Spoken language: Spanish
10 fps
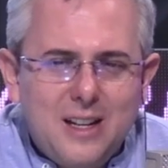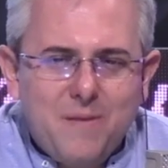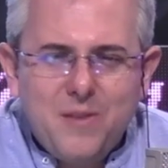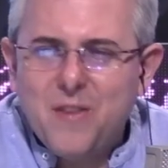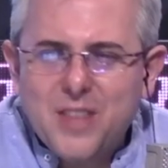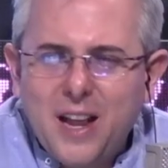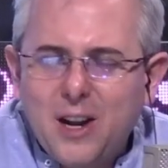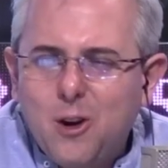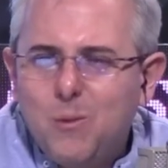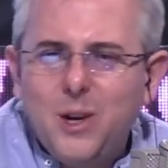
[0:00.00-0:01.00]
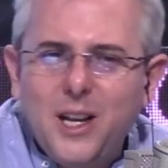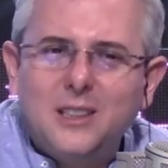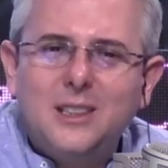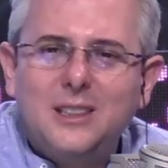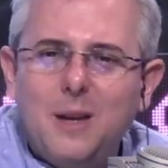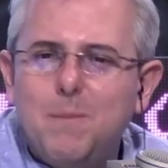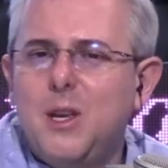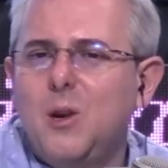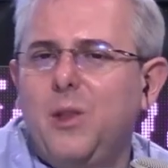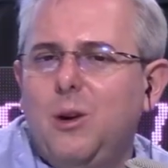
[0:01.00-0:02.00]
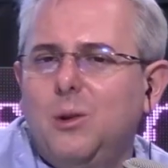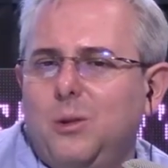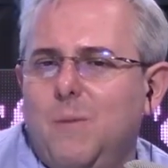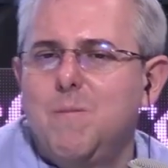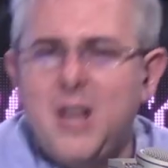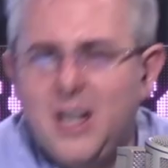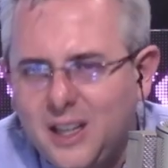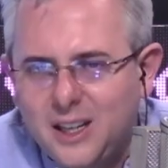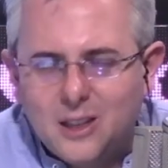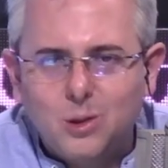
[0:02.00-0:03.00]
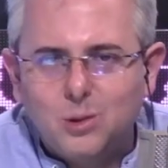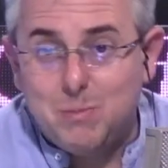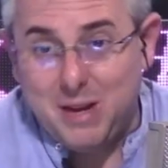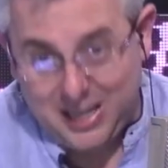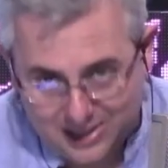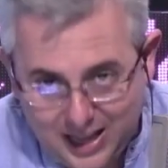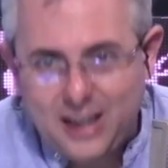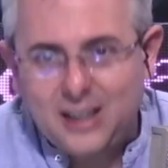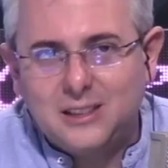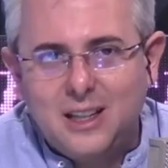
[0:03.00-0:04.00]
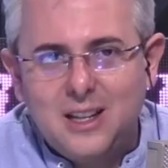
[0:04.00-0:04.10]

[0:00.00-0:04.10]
De entrada, ¿cómo lees este envío de los 1.500 militares